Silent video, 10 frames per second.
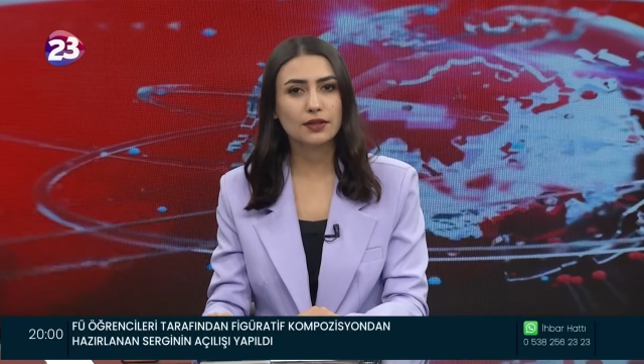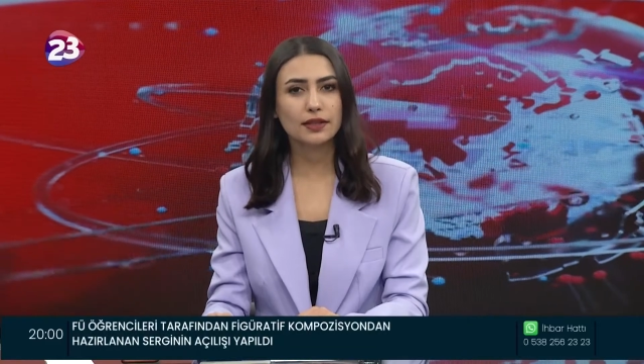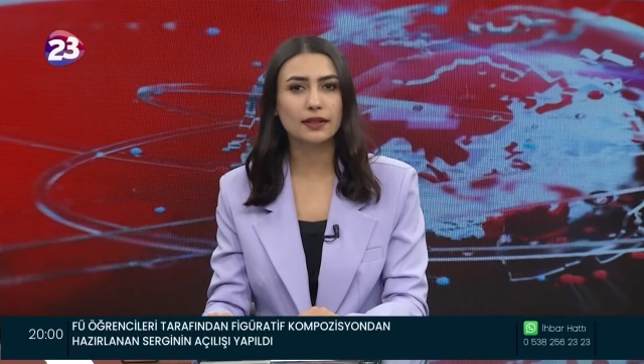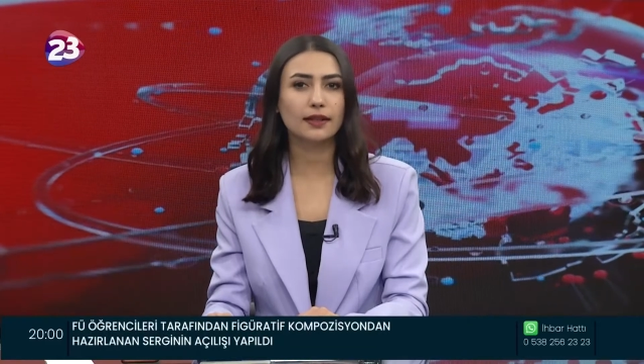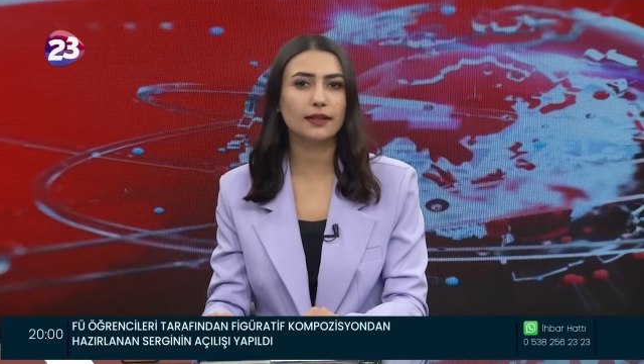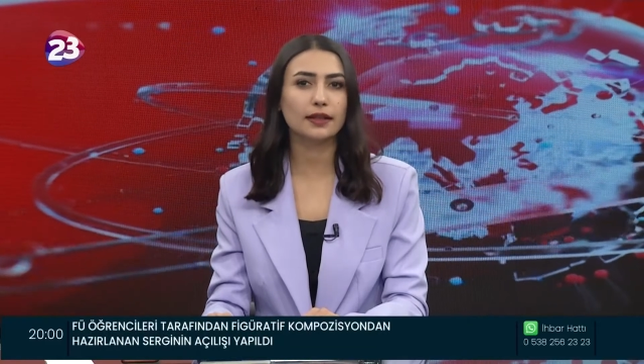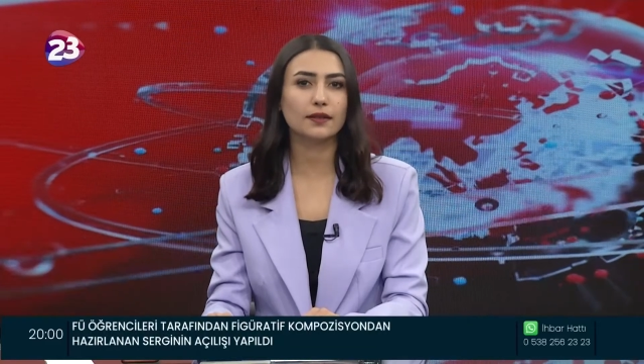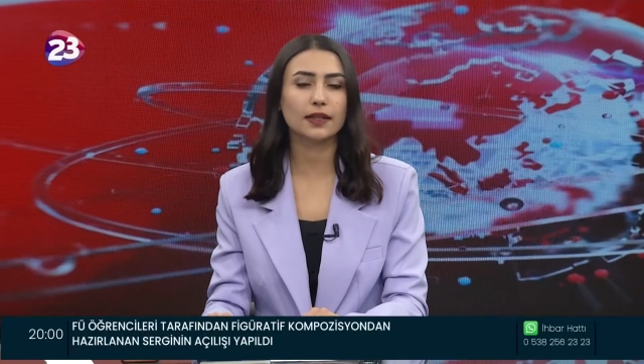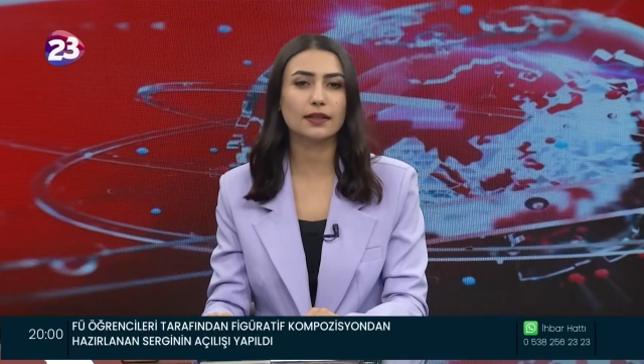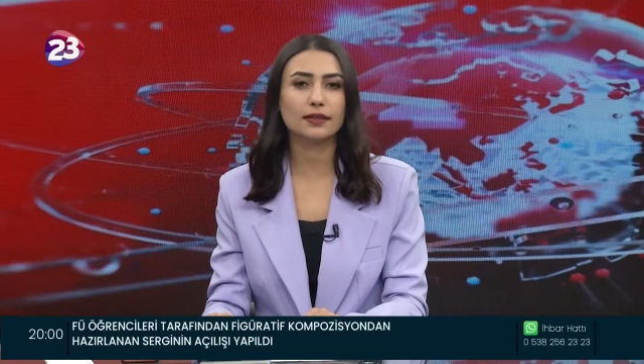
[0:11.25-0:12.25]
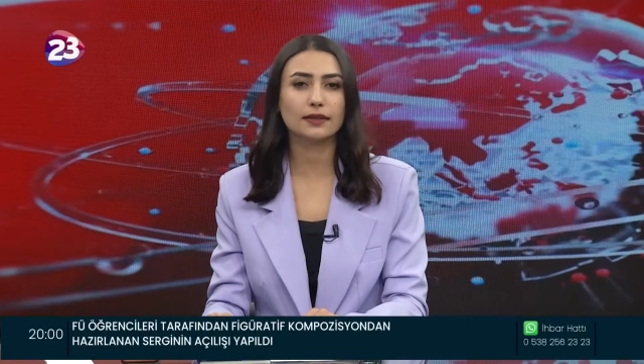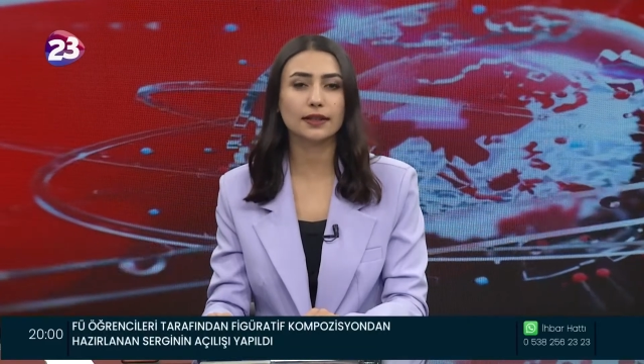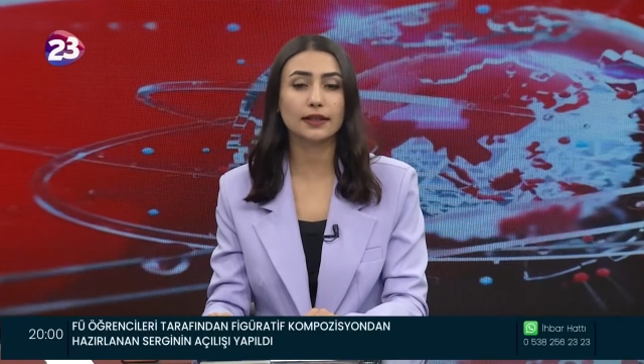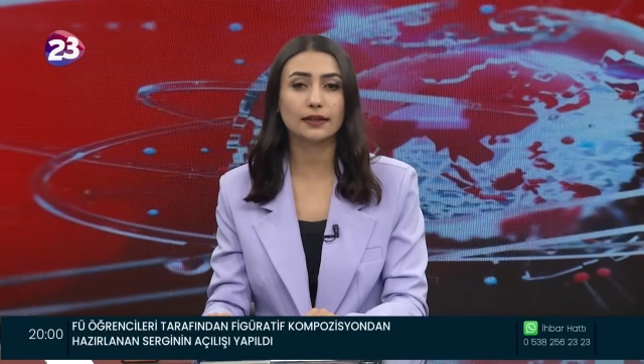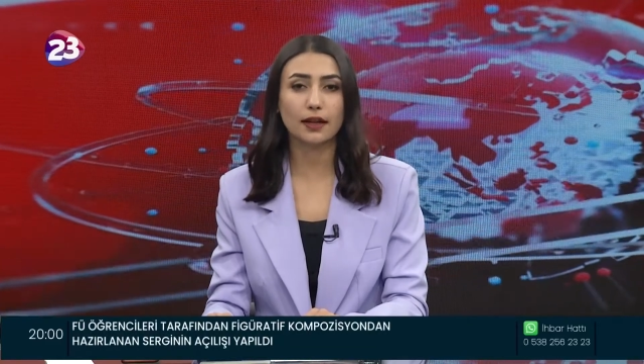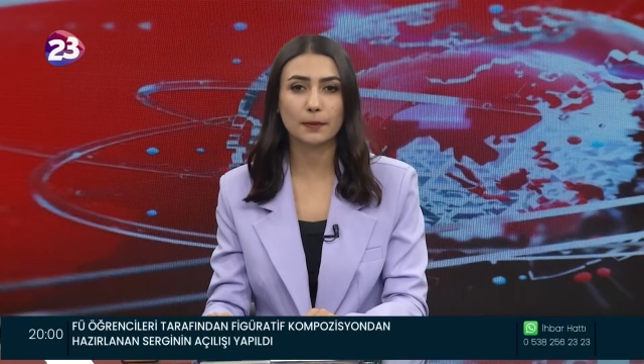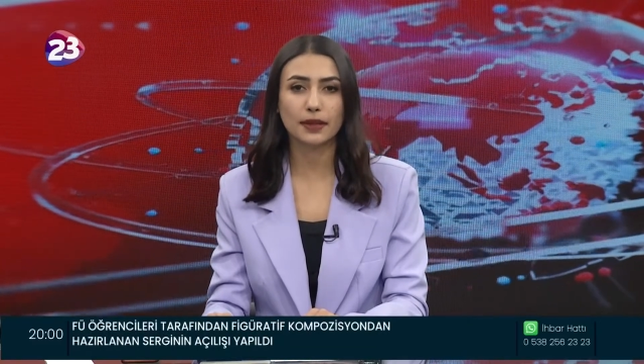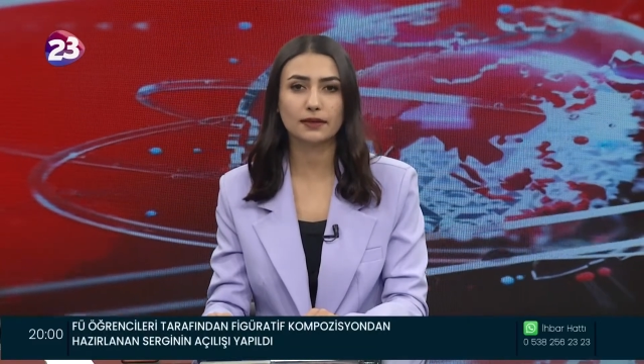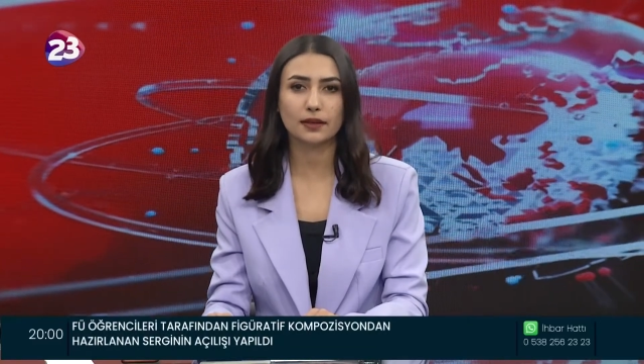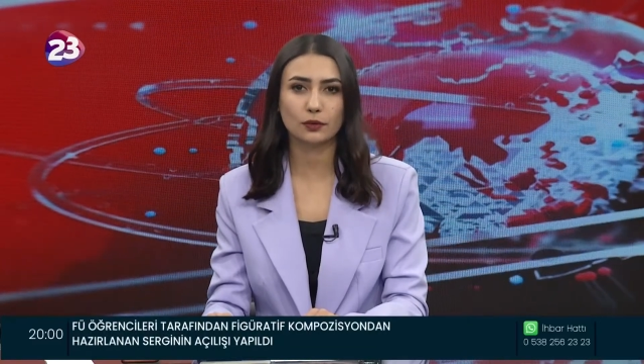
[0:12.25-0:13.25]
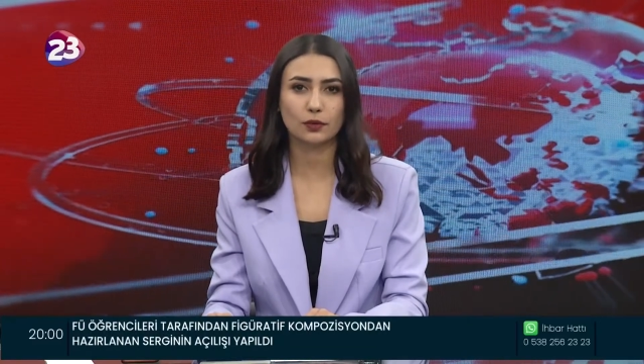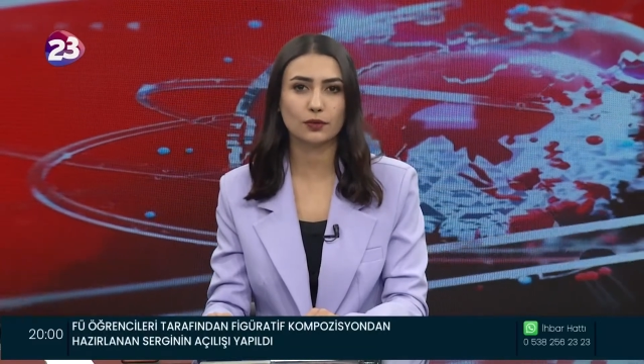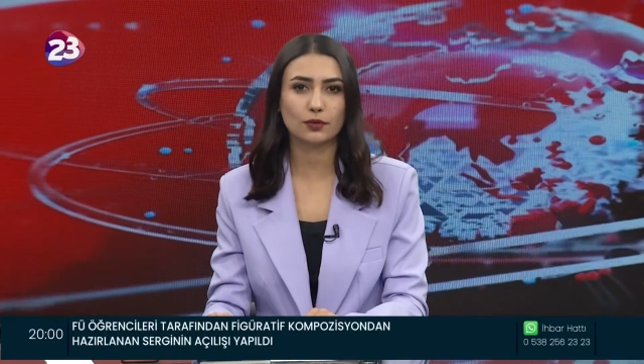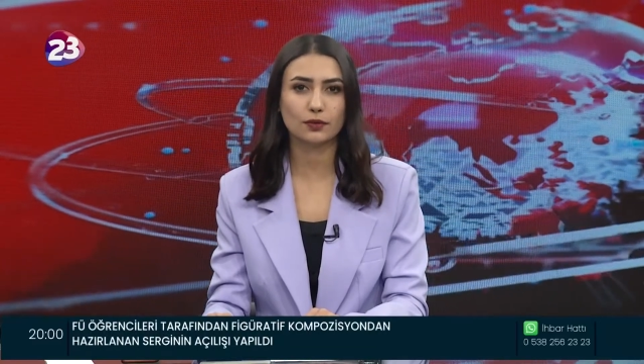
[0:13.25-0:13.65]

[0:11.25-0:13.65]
seneyi devriyesinde rahmetle anıyoruz.